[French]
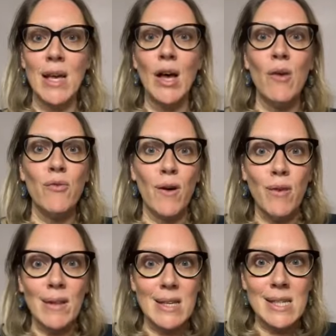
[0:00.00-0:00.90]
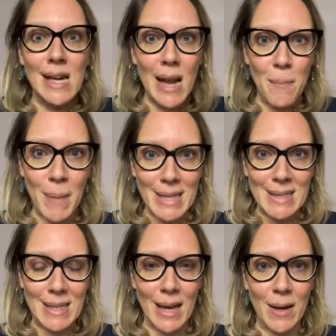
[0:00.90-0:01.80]
il faut avoir déjà de la
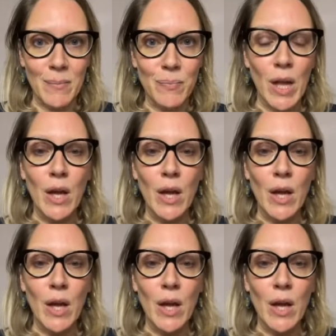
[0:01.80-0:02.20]
matière.